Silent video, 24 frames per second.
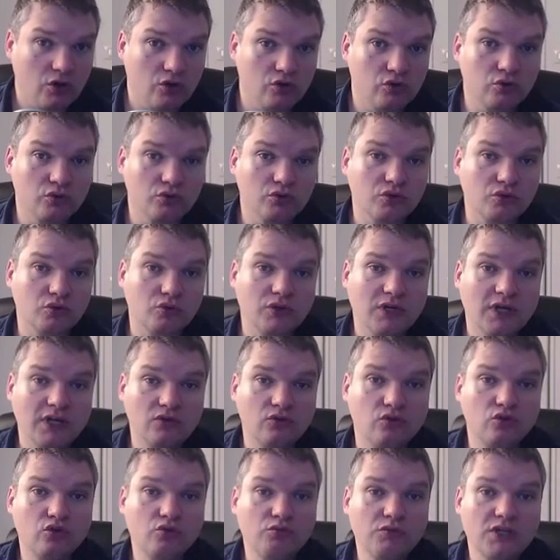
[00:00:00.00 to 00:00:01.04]
Donc on a
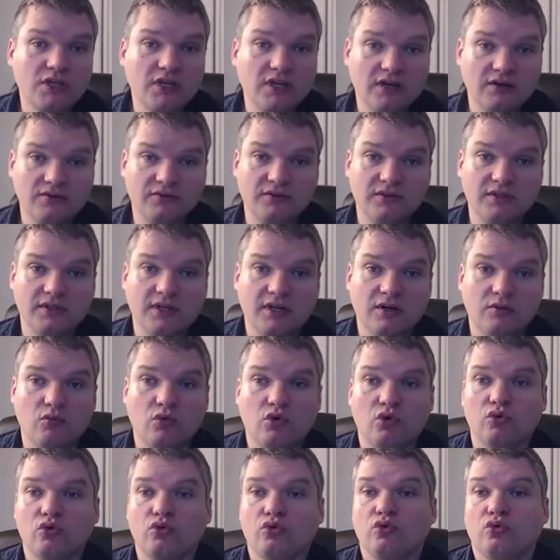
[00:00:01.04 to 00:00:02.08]
2 milliards
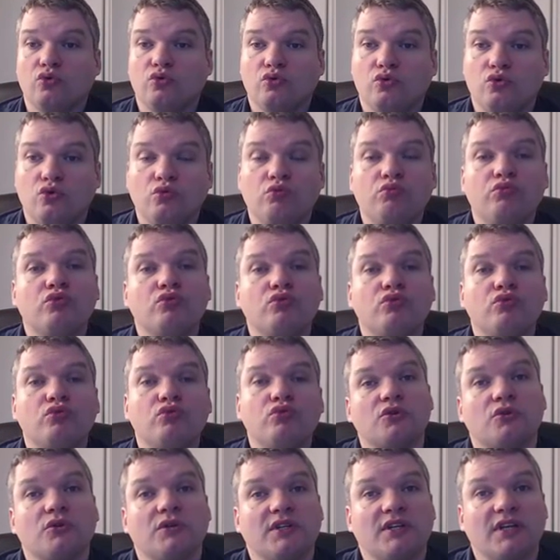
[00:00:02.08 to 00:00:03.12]
finalement de, de
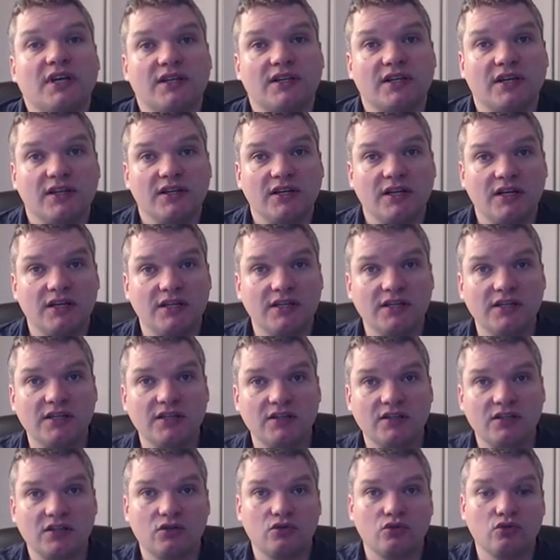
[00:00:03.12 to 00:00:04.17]
boost et
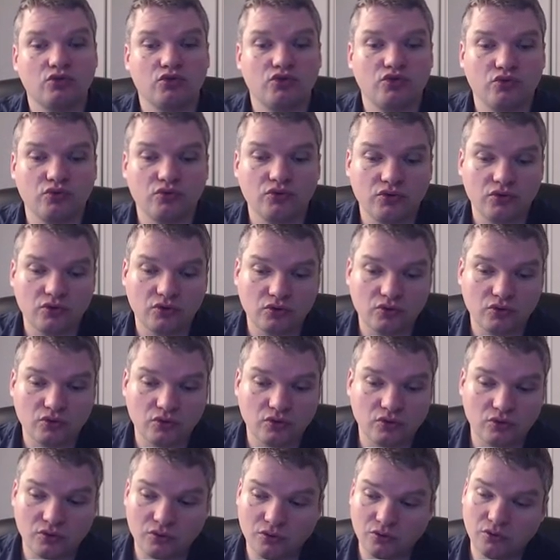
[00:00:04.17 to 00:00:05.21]
d'adrénaline et de shoot
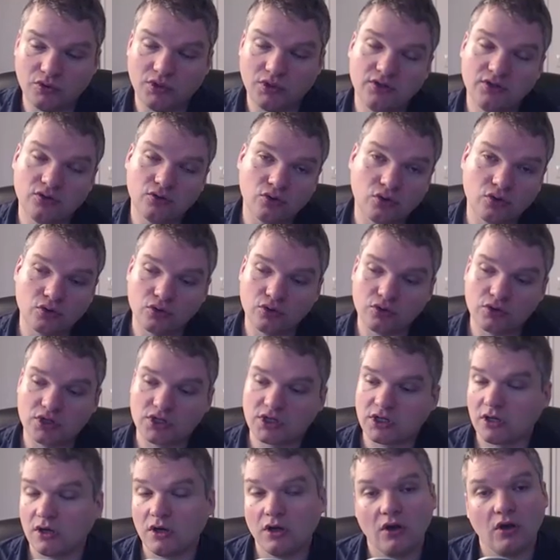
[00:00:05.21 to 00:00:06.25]
de de
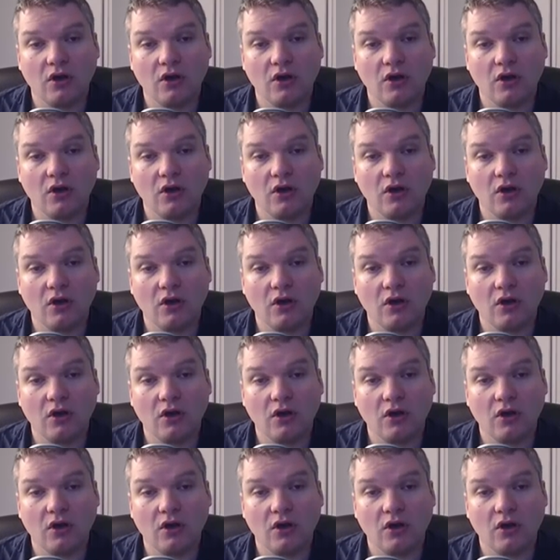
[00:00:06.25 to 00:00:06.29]
coke